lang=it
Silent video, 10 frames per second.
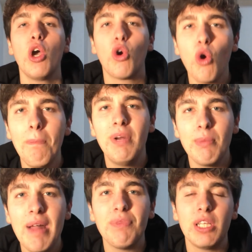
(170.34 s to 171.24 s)

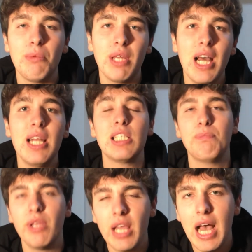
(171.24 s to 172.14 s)
Complimenti ad Emiral e
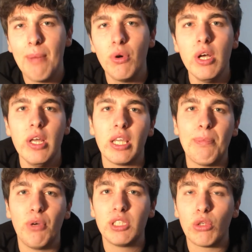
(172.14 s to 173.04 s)
speriamo che
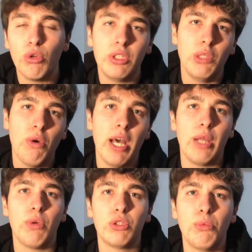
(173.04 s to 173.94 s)
possa continuare
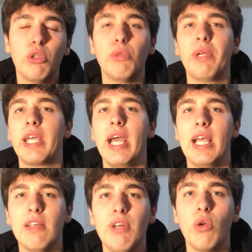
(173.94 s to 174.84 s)
in questo modo perché è
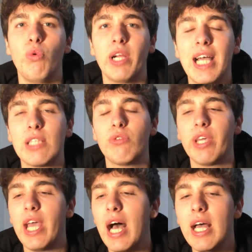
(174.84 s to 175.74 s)
davvero un ragazzo
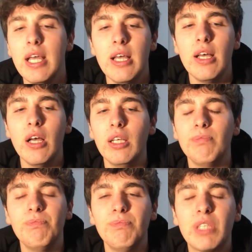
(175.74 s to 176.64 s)
che, ha,
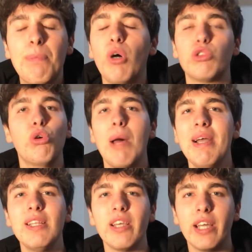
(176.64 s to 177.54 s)
eh, che può
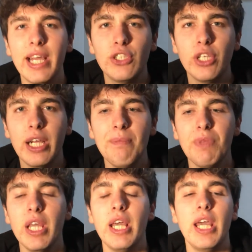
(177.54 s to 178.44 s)
solamente crescere
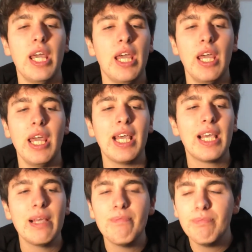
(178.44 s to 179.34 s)
e, e,
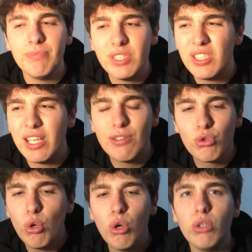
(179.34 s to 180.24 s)
che se
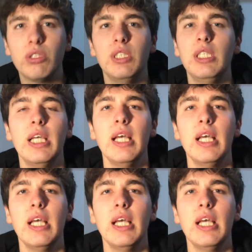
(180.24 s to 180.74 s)
solo si